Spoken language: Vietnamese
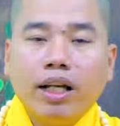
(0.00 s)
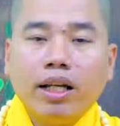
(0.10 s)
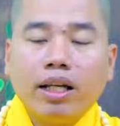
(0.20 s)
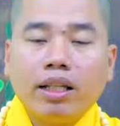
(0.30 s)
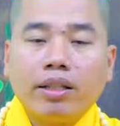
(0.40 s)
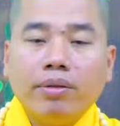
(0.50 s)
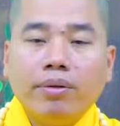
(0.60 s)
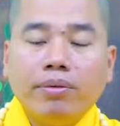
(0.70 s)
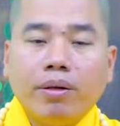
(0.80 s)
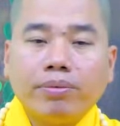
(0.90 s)
ta tiếp
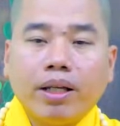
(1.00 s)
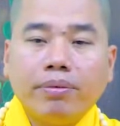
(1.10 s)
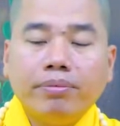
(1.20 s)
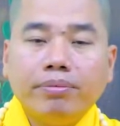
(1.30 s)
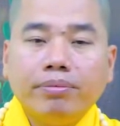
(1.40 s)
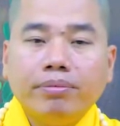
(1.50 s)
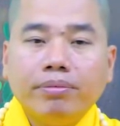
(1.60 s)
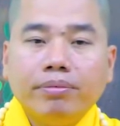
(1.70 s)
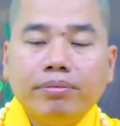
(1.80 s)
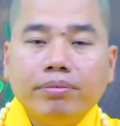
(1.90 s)
tục học tập
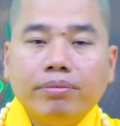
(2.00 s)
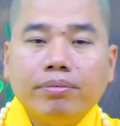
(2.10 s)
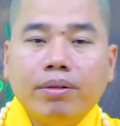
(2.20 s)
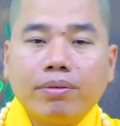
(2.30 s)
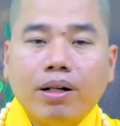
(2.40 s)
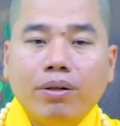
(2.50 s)
một